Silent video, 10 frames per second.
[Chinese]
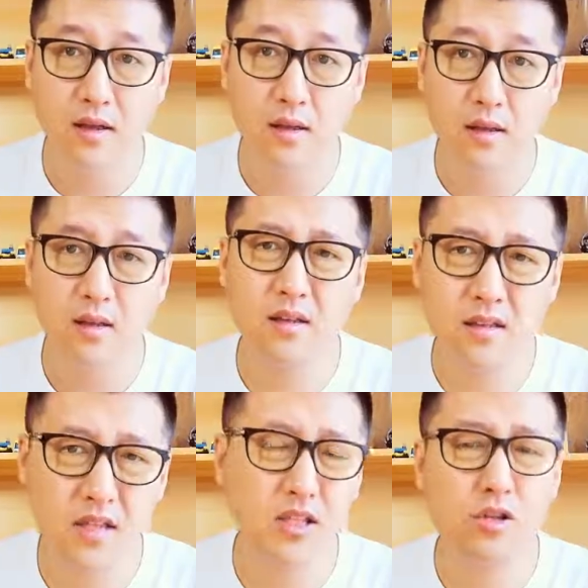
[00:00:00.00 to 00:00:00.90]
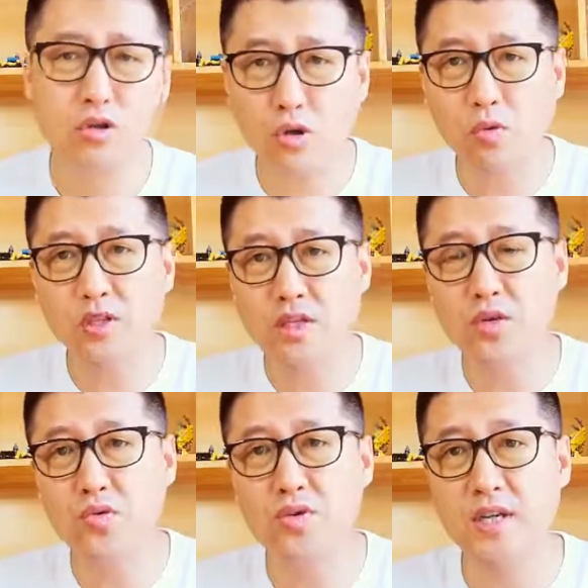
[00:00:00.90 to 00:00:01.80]
你你就从这些
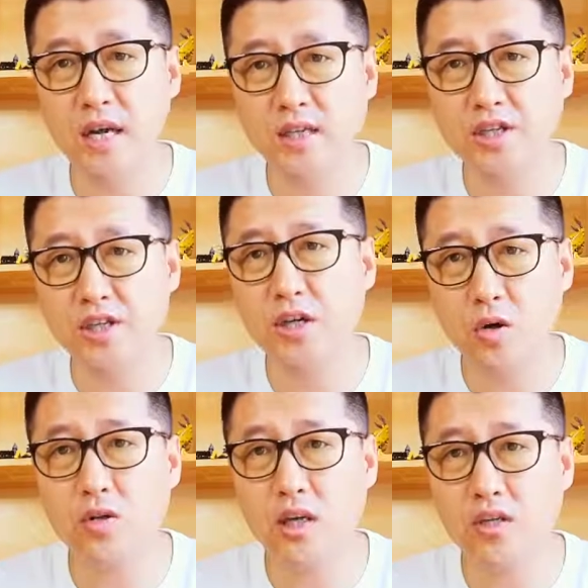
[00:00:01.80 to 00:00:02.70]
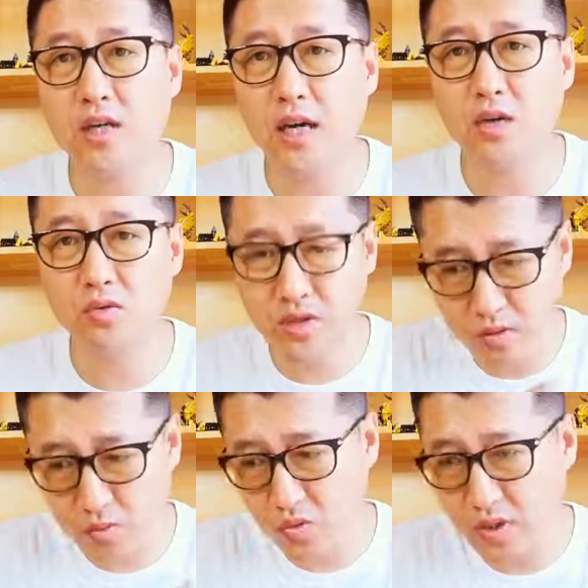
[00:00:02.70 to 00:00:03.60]
语言的结构上就看出，这
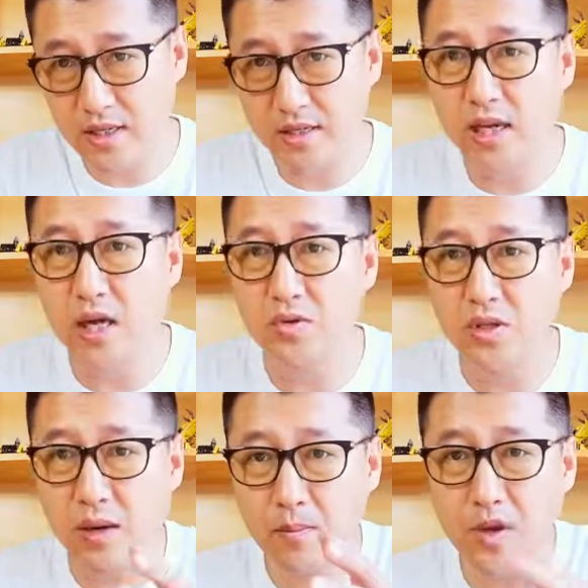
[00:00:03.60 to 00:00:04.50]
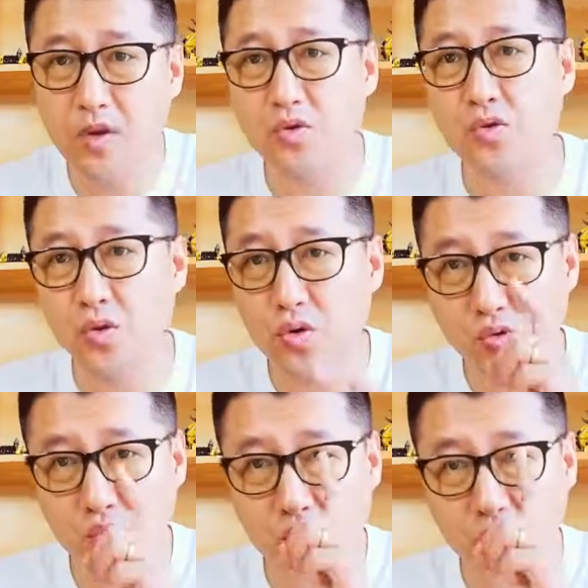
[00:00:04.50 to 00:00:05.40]
么多年的大学他没有学会
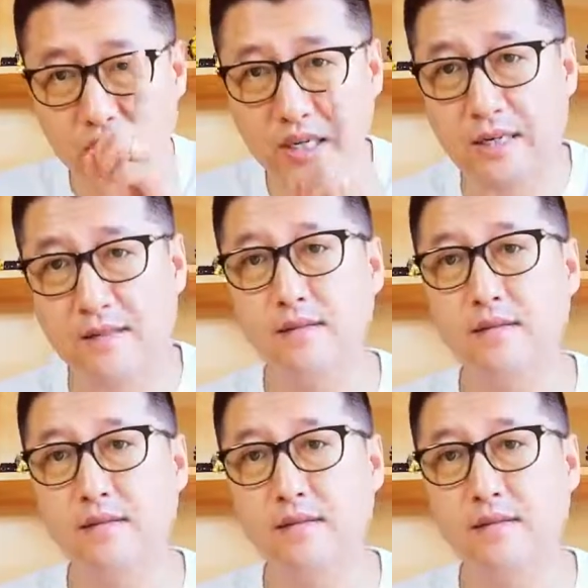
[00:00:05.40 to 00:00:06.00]
尊重这俩字。